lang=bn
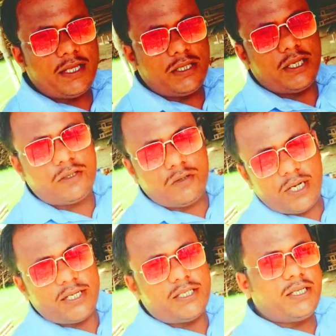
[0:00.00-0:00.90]
পা দিতে
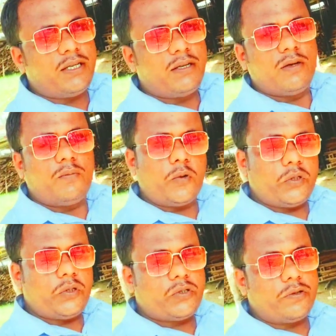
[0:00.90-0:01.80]
চলেছি
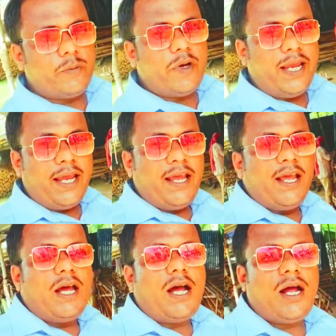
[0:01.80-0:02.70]
পুজোর সময়
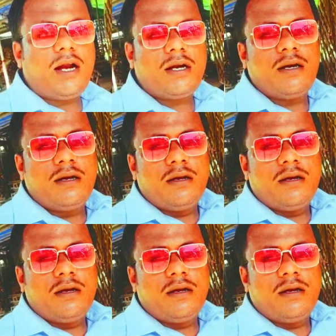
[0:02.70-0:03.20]
আর